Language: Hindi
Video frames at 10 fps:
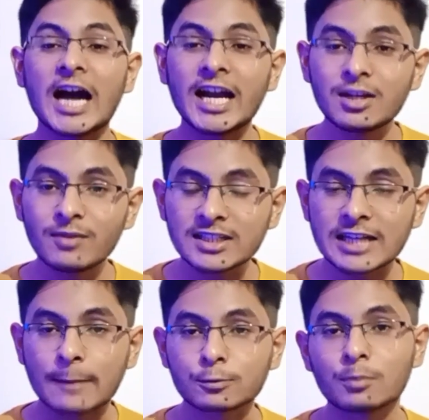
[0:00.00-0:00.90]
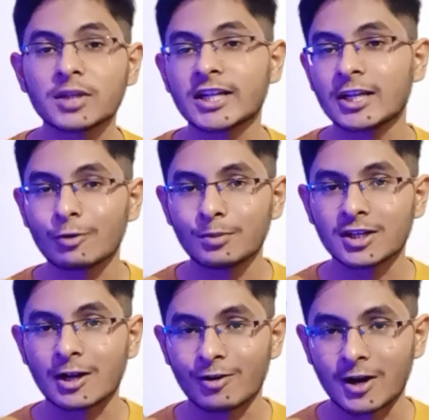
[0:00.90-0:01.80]
लाइट वेट लैपटॉप देखने को मिल
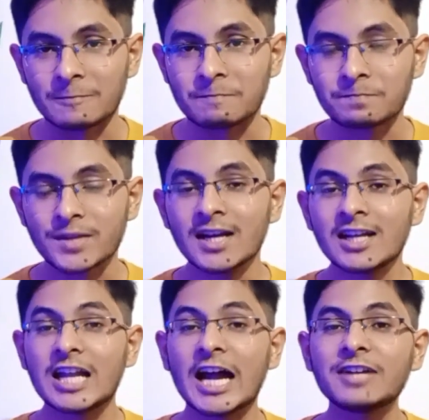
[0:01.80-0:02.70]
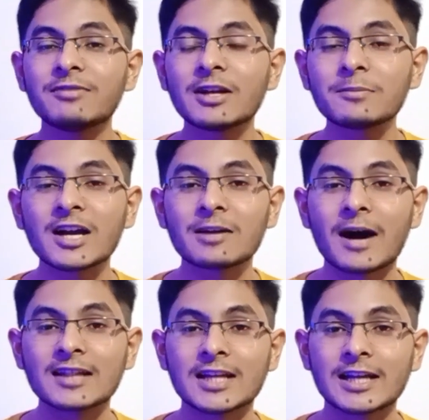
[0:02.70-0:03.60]
रहा होगा लाइट वेट में अगर
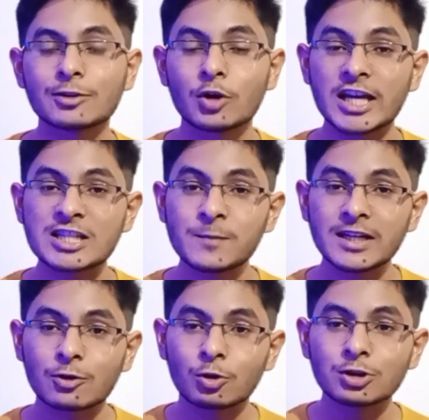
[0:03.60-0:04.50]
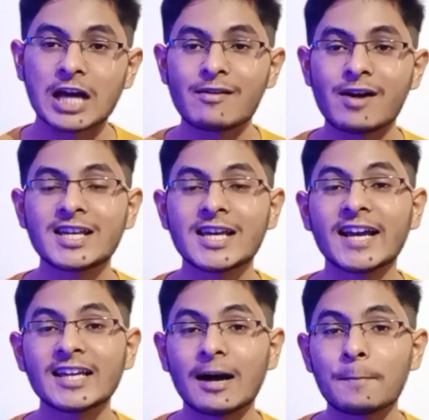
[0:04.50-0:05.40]
बात कर ले तो एचपी ने खुद दावा किया है
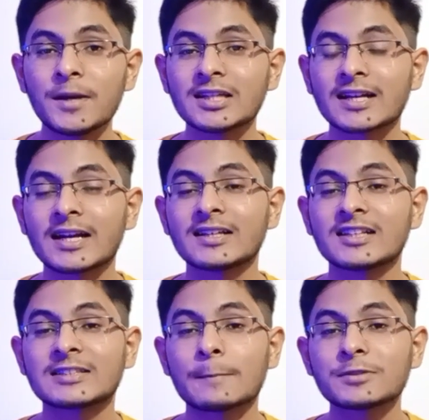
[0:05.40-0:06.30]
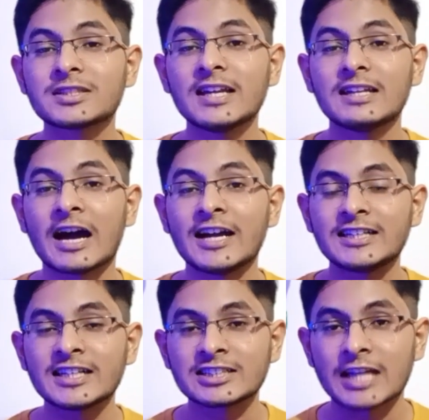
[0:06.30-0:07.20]
कि अभी तक का इनका सबसे
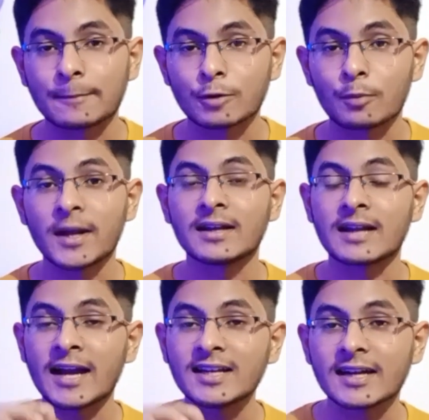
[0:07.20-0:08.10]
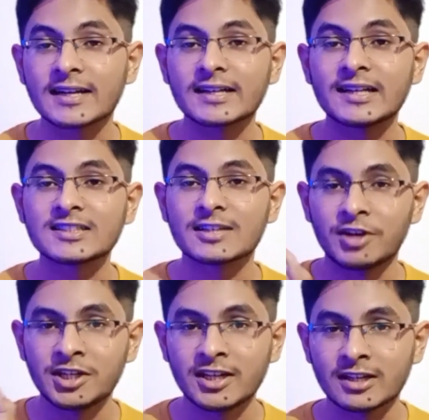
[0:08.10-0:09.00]
लाइटेस्ट लैपटॉप है
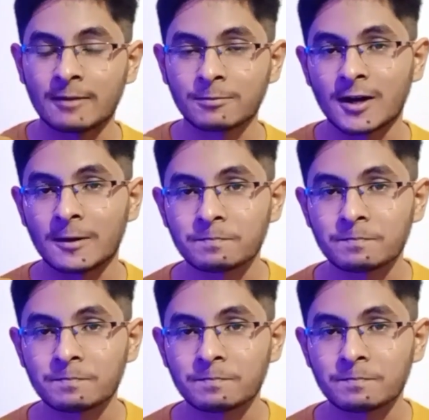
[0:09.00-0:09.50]
970 ग्राम का